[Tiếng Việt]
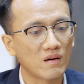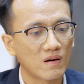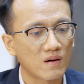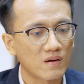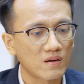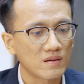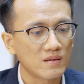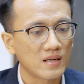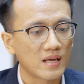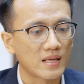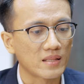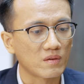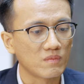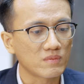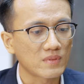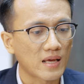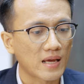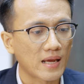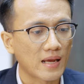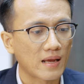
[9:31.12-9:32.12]
đó là chúng
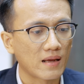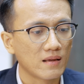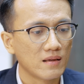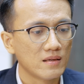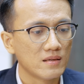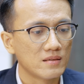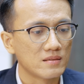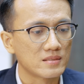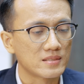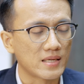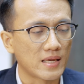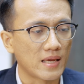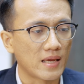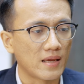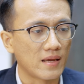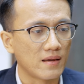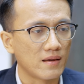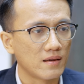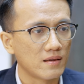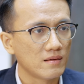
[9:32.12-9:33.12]
ta sẽ
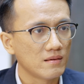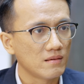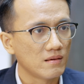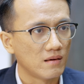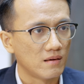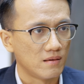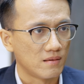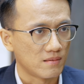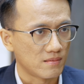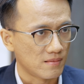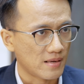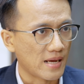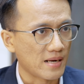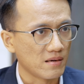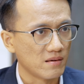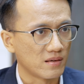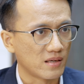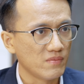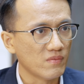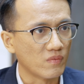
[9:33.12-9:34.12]
uh, đạt
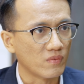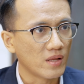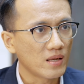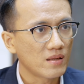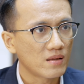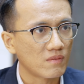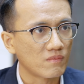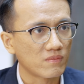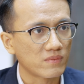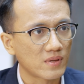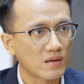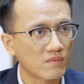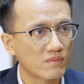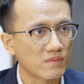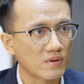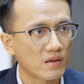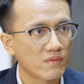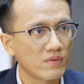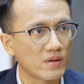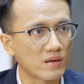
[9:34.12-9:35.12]
được cái mục đích trong trong
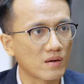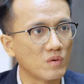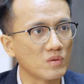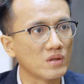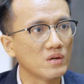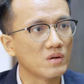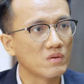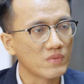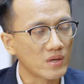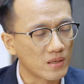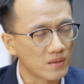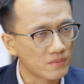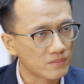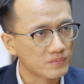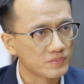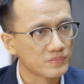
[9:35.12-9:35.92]
cái việc đầu tư của mình.